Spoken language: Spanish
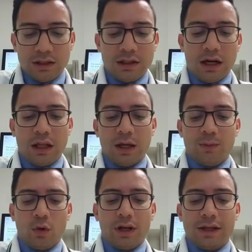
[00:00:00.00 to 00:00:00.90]
Ya
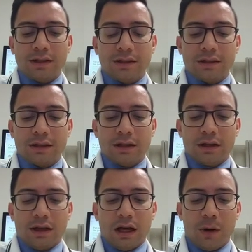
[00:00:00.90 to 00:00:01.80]
después,
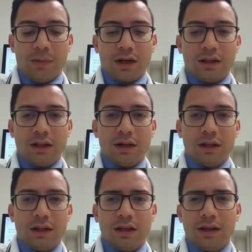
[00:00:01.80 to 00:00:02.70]
a
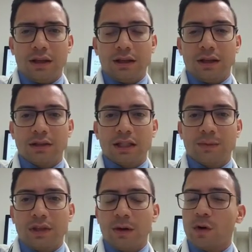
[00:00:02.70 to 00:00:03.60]
partir del 15 de
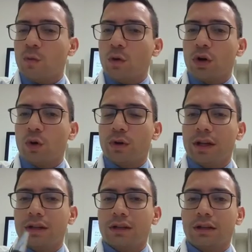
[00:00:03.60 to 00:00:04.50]
septiembre, no me acuerdo
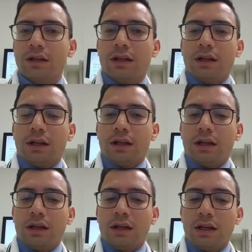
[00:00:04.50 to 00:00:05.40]
bien,
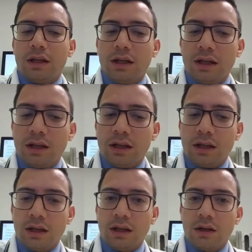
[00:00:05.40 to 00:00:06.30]

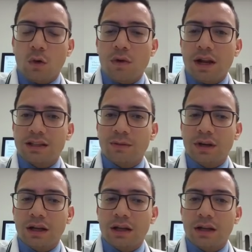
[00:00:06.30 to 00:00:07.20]
eh, como en la
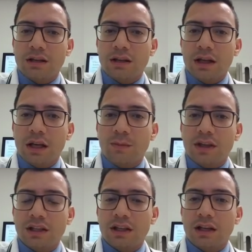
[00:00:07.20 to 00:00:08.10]
semana
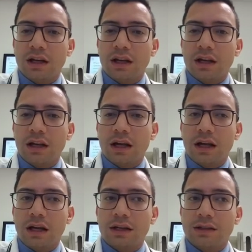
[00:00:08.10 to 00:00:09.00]
empiezan a llegar
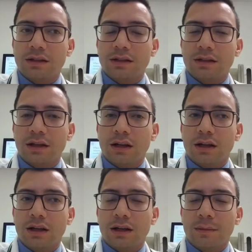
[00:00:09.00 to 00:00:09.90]
las,
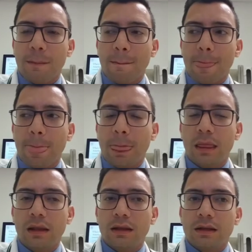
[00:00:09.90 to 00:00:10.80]

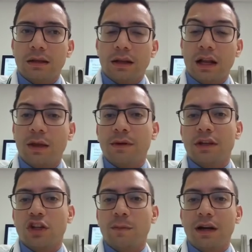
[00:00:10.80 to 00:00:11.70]
las
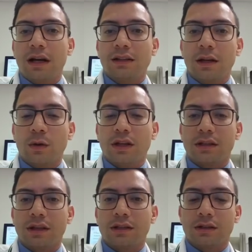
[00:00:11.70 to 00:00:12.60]
invitaciones para las
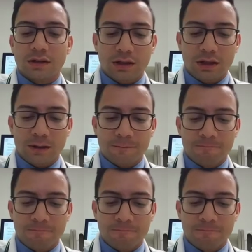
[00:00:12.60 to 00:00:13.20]
entrevistas, ¿sí?